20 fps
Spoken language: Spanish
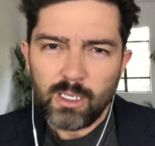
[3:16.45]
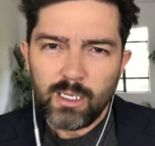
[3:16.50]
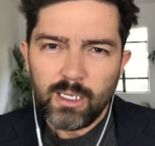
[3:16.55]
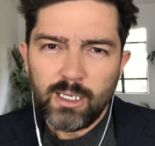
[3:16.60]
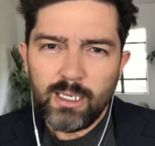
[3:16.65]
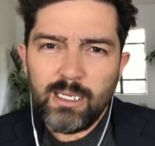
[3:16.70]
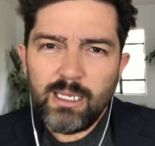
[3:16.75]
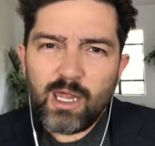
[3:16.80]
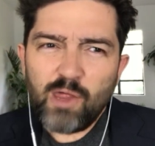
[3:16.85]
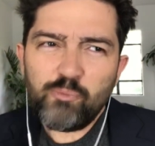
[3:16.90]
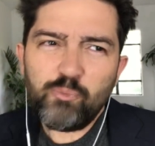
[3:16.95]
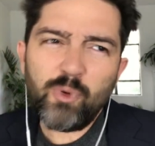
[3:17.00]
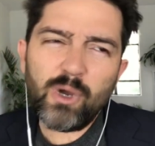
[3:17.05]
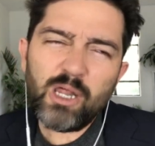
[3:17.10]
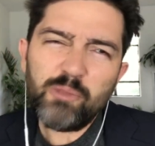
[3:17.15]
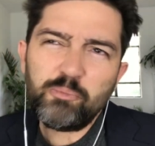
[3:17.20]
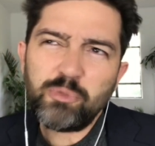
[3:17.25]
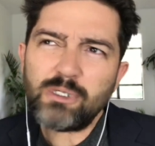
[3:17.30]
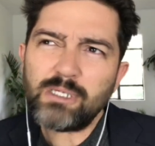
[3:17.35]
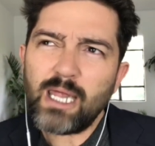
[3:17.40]
Y
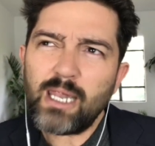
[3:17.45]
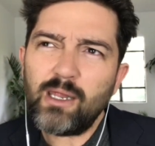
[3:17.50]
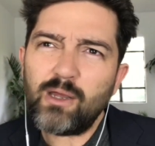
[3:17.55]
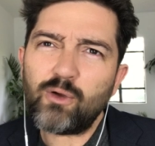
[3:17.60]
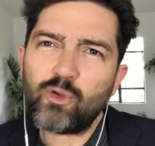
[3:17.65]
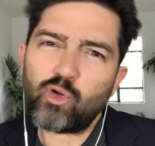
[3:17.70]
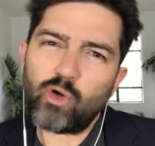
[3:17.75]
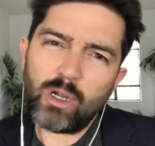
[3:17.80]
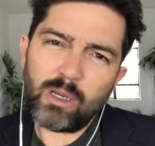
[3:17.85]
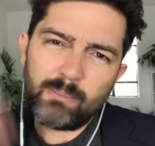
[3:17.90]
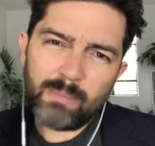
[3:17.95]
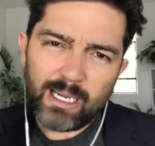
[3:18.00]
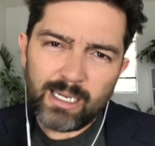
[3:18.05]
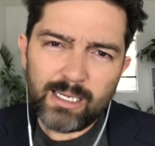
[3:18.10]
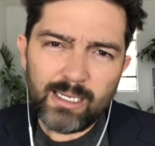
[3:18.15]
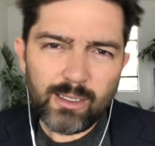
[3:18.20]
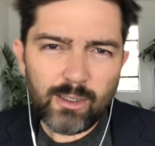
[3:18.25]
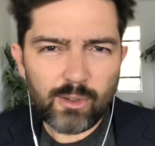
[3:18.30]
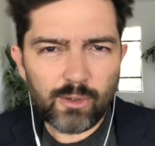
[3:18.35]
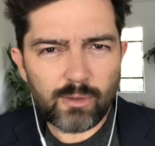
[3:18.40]
después pues ya dijo otro
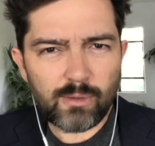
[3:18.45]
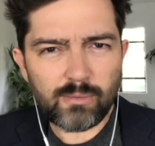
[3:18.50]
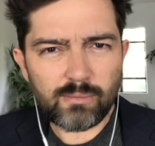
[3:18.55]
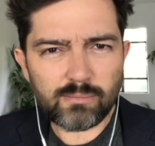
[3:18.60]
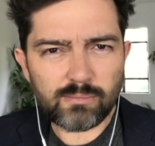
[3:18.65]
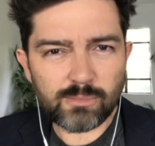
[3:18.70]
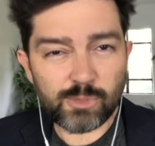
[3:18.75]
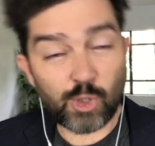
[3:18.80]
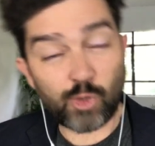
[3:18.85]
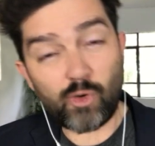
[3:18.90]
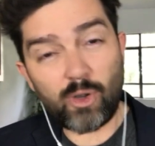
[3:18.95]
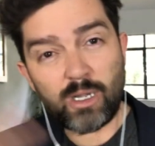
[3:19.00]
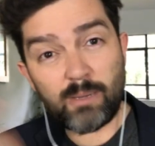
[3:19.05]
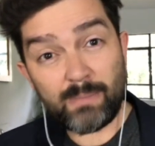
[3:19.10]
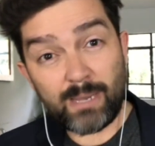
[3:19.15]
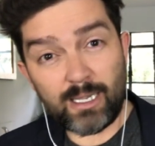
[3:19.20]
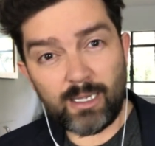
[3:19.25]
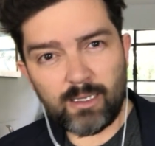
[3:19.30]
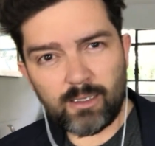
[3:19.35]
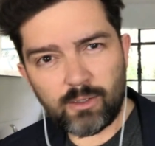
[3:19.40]
animalito, y otro
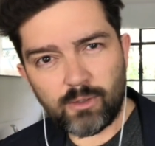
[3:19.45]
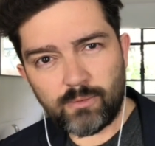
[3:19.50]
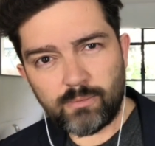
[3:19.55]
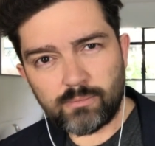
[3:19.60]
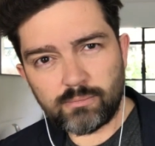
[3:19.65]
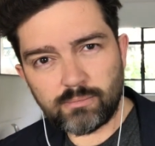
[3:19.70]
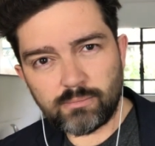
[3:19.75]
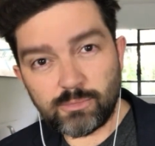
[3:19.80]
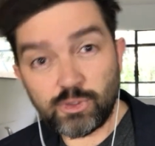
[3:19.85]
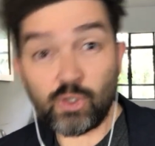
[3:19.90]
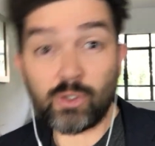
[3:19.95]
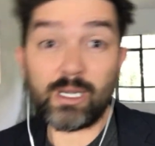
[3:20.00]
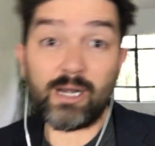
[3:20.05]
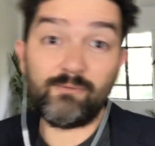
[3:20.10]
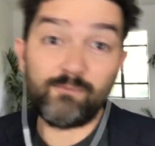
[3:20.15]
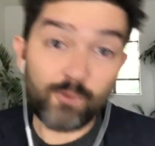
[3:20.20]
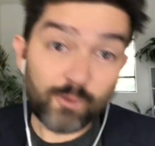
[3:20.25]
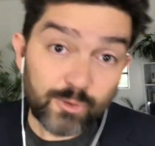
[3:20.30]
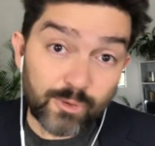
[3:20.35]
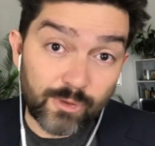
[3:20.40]
animalito, y otra
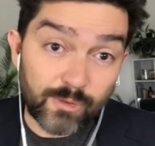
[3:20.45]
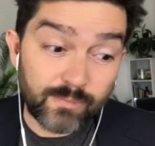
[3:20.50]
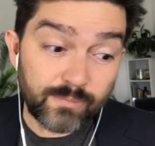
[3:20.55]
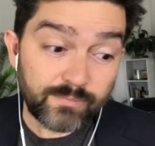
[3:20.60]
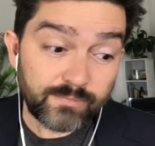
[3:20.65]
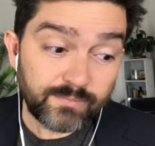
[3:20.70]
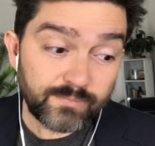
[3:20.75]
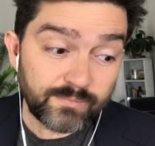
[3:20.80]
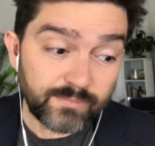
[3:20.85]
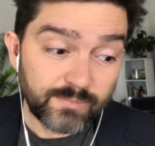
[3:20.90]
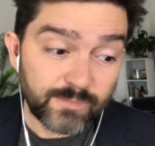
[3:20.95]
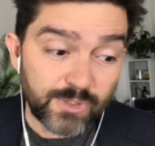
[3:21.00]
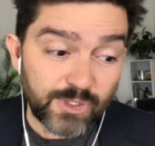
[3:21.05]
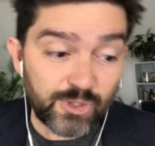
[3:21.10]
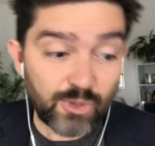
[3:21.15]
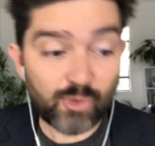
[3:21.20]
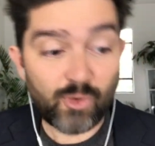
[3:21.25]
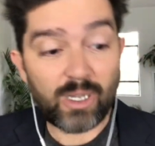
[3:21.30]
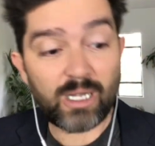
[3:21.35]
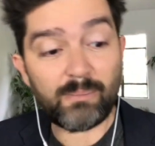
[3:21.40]
foto, y
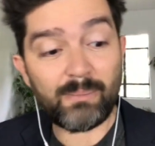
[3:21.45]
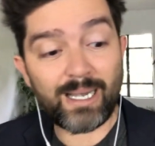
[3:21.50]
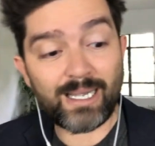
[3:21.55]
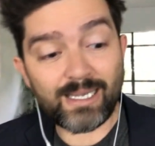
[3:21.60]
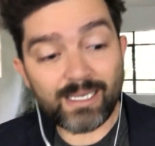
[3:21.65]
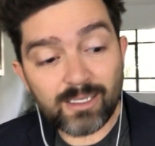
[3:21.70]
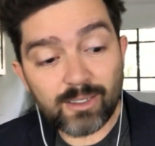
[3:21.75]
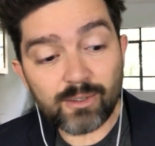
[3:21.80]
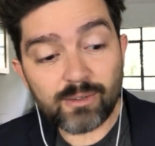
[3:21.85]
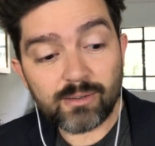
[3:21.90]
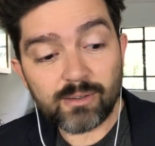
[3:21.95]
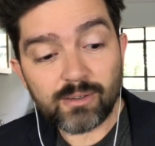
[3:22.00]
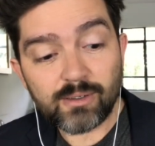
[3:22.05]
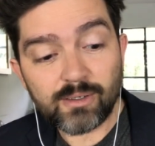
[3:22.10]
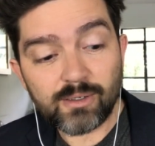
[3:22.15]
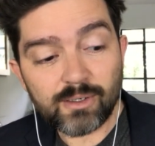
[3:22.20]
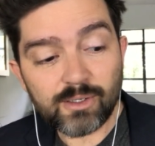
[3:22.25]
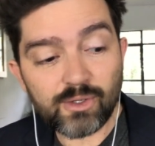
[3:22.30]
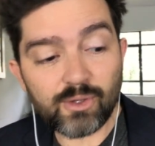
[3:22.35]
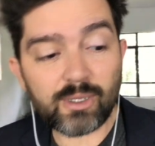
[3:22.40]
otro animalito,
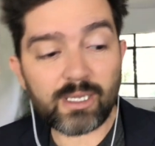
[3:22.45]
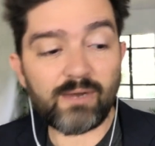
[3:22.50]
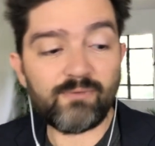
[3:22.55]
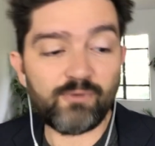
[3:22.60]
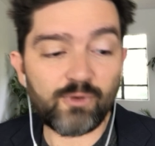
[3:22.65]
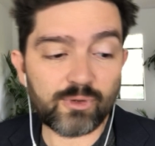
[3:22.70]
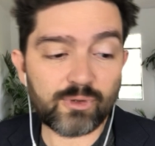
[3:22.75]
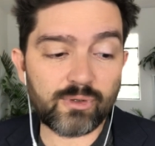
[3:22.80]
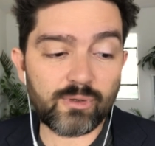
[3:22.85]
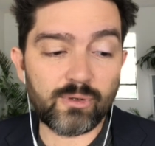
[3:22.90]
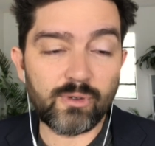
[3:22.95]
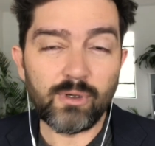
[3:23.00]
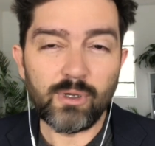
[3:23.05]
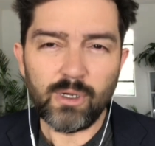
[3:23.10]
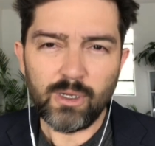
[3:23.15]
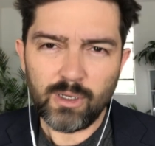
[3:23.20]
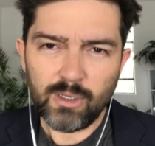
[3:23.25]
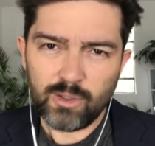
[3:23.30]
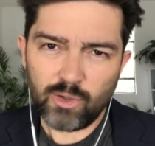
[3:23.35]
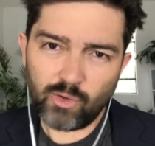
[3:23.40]
y otra foto,
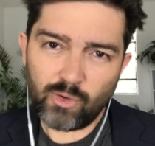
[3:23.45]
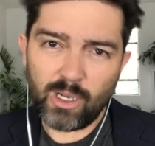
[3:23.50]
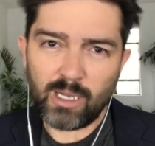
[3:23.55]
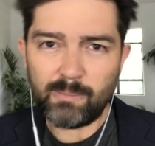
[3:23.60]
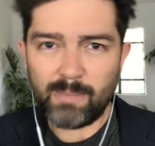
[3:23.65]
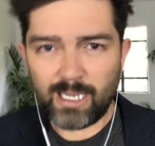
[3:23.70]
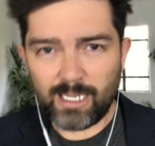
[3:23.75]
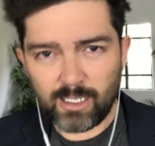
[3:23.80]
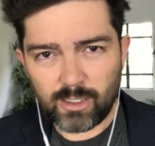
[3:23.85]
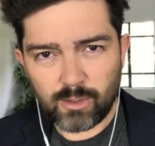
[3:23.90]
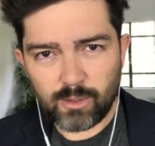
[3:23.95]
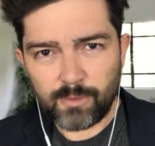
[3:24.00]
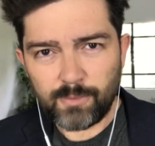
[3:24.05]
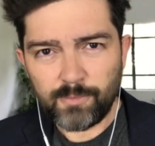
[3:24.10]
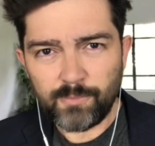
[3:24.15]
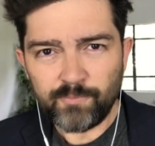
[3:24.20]
y otro animalito.